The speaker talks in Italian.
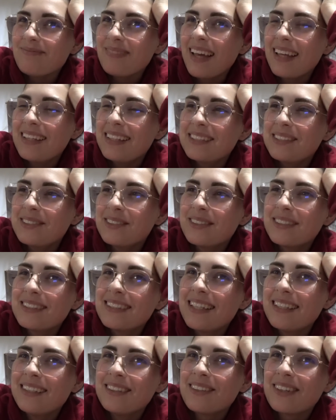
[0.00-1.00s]
adesso
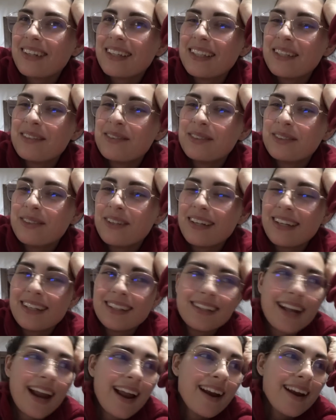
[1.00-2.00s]
sento che devono
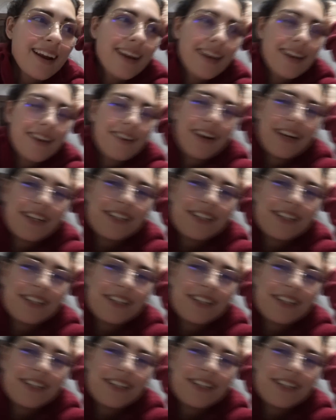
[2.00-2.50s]
rientrare, qua